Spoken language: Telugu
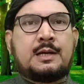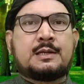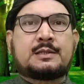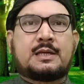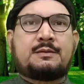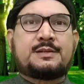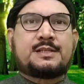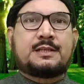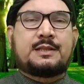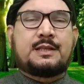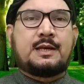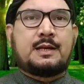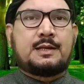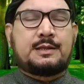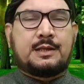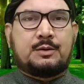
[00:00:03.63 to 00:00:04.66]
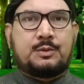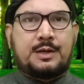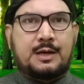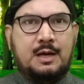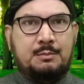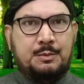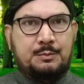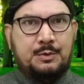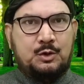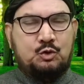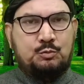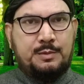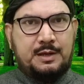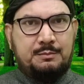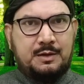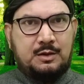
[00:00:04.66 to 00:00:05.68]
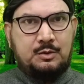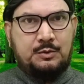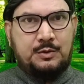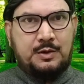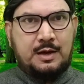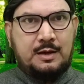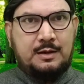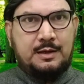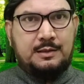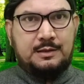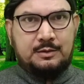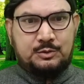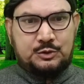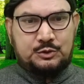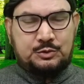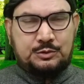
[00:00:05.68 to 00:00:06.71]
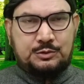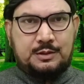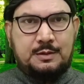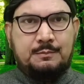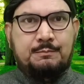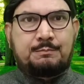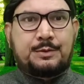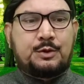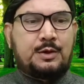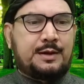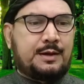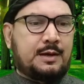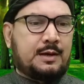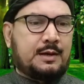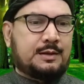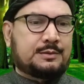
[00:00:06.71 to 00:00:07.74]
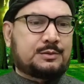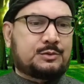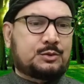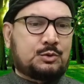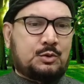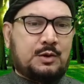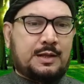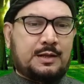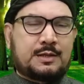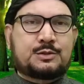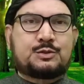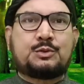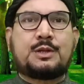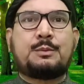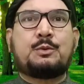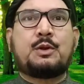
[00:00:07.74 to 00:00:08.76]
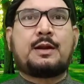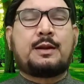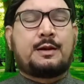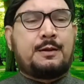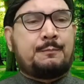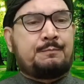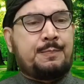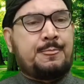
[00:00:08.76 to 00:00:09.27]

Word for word: సర్వశక్తి గల దేవుని నామమునకు మహిమ కలుగునుగాక దేవుని స్తోత్రం ప్రియులైన సోదరులరా సోదరిమణులరా